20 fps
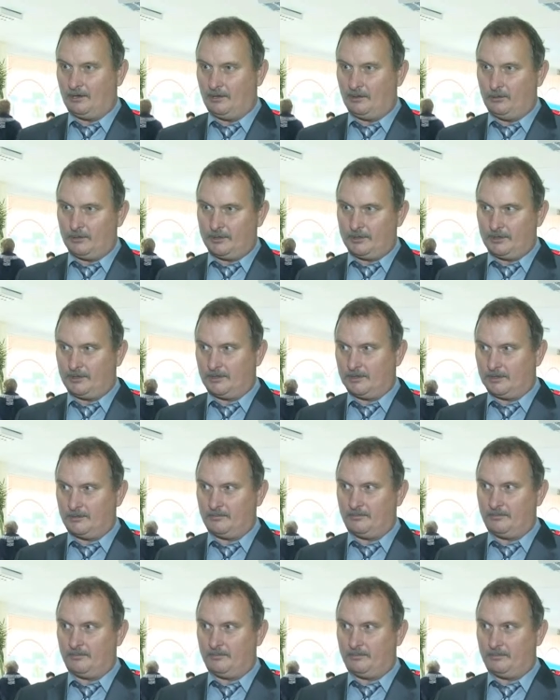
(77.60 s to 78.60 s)
люди
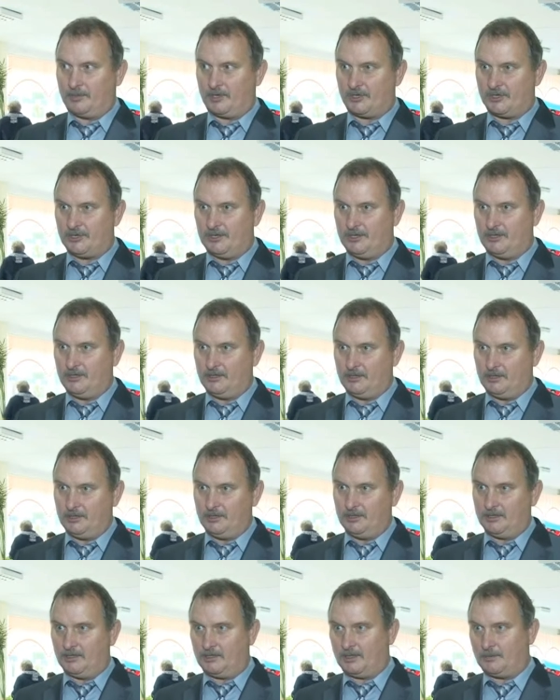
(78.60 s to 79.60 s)
прошли
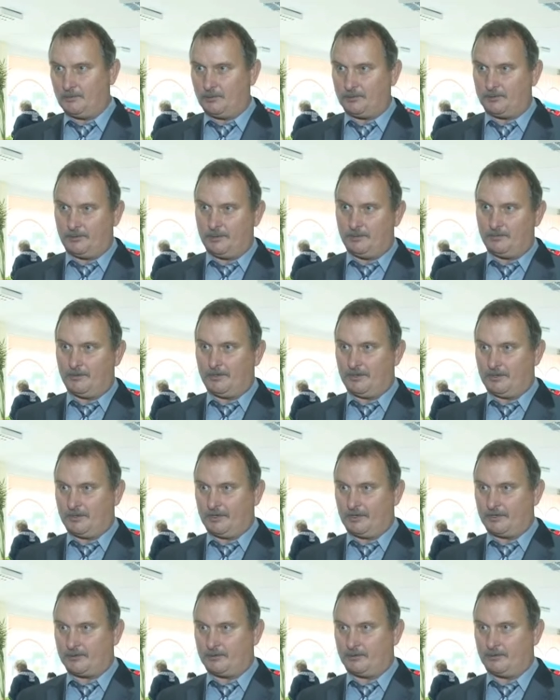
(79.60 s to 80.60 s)
и на работу, либо на
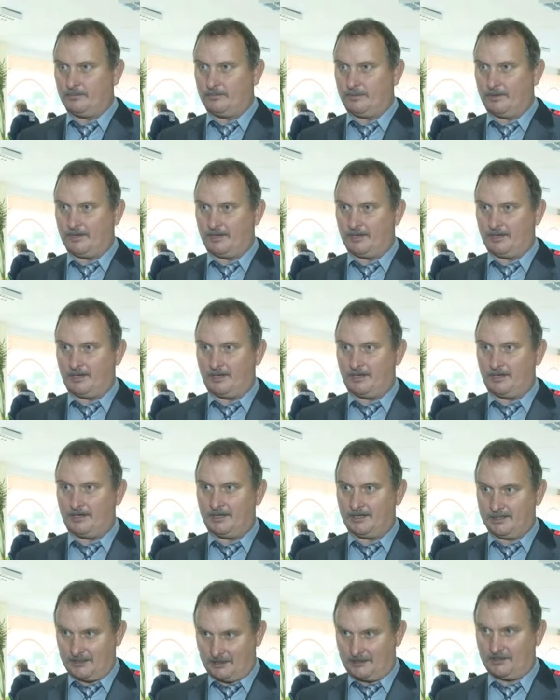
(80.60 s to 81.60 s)
дачу поехали,
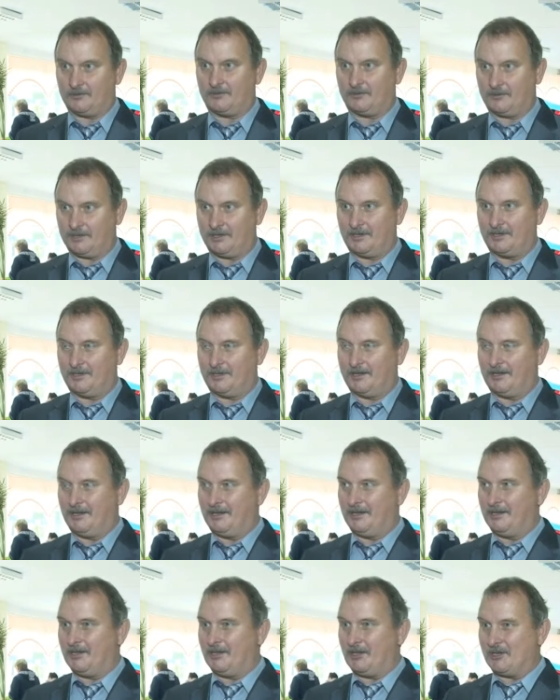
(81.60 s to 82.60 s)
если это вот
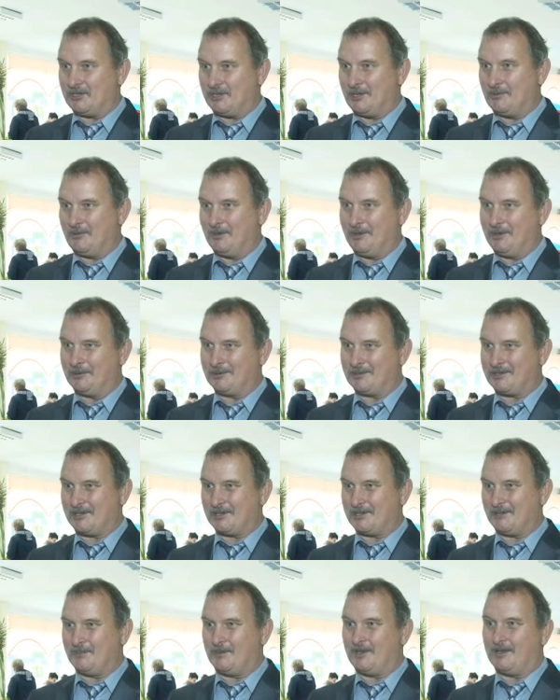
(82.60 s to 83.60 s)
дачный период,
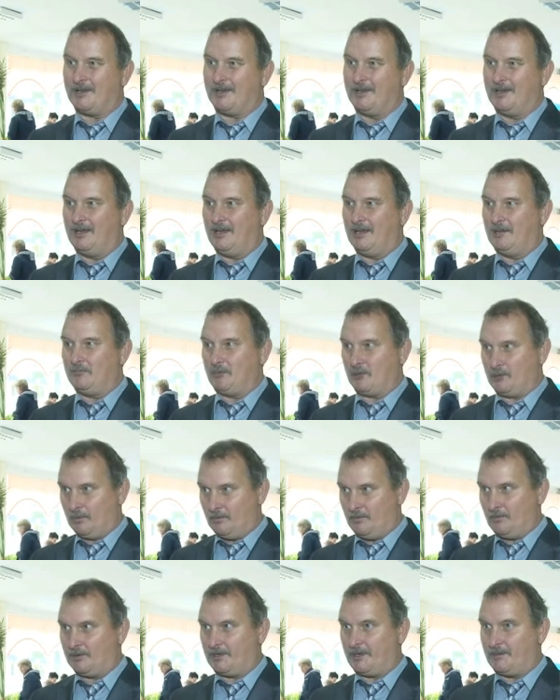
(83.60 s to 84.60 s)
скажем так.
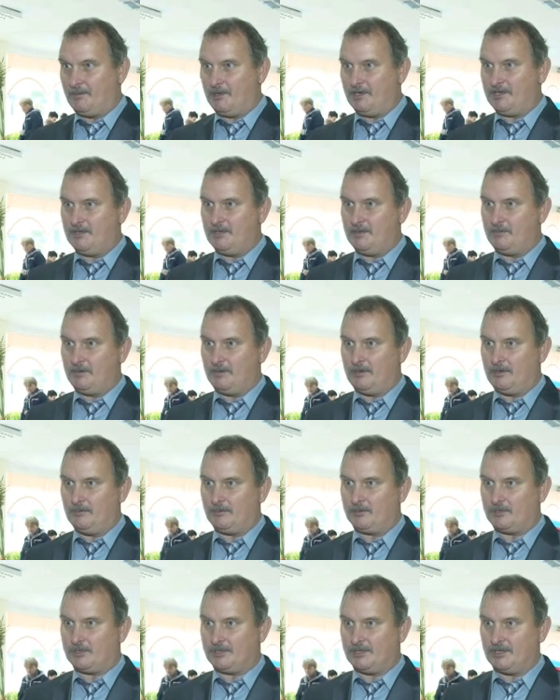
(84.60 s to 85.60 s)
Потом вот обеденный
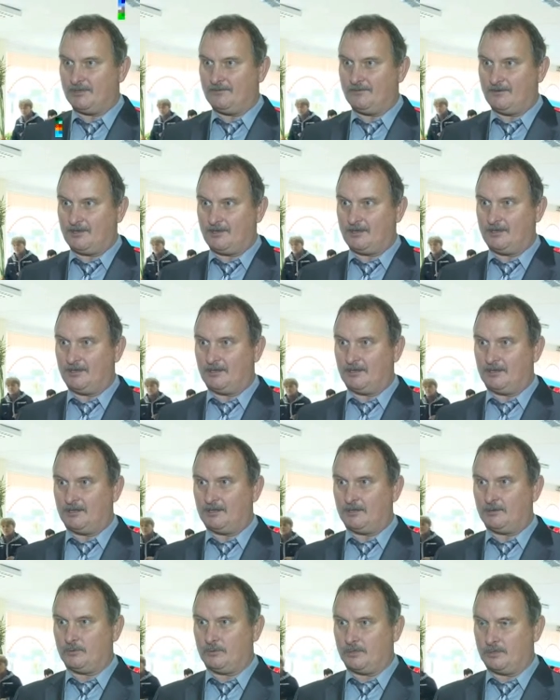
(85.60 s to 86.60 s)
период, часа два,
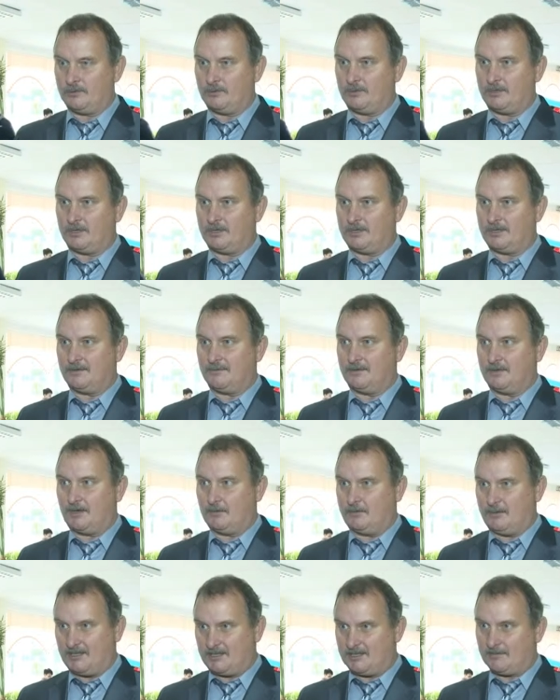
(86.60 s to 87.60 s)
народ идет активно,
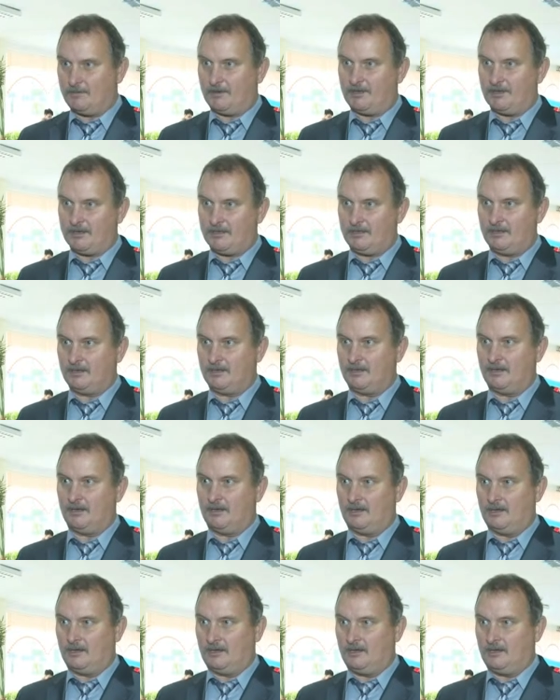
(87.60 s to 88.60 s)
опять спад.
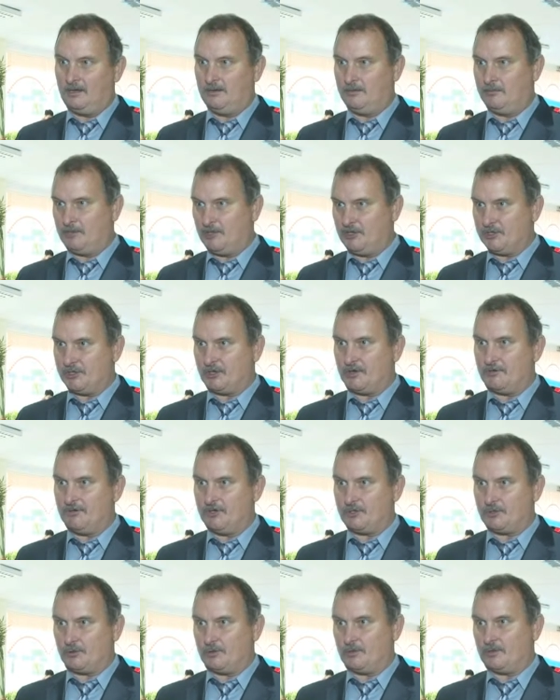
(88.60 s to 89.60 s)
И ближе к
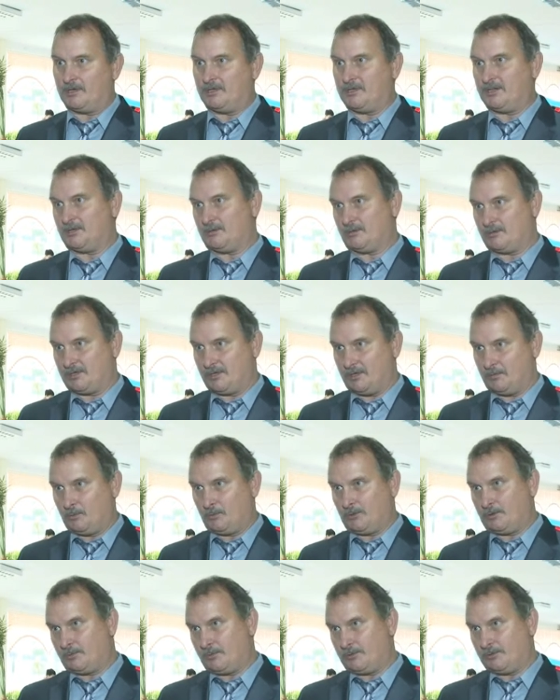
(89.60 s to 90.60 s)
вечеру, это те, кто с
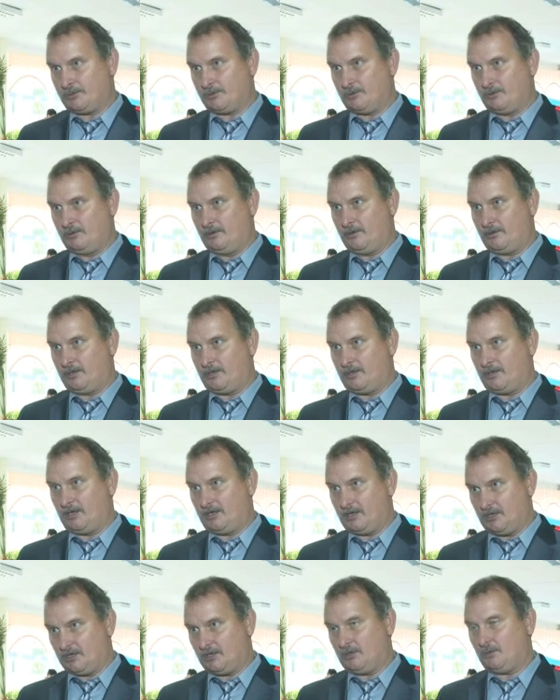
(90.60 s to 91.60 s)
работы пришел, и
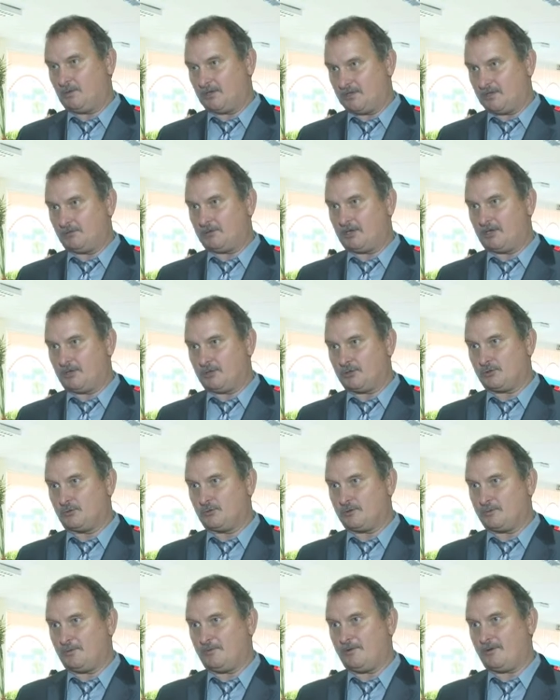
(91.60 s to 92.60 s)
они, ну если вот они еще
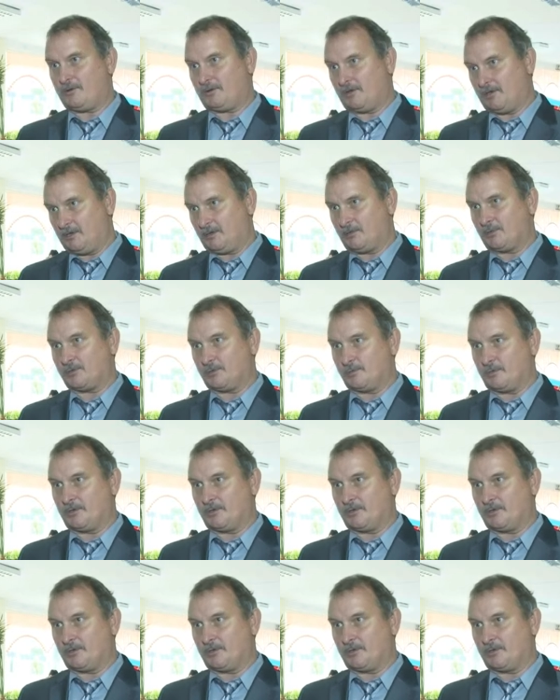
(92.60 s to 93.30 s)
успевают, они тоже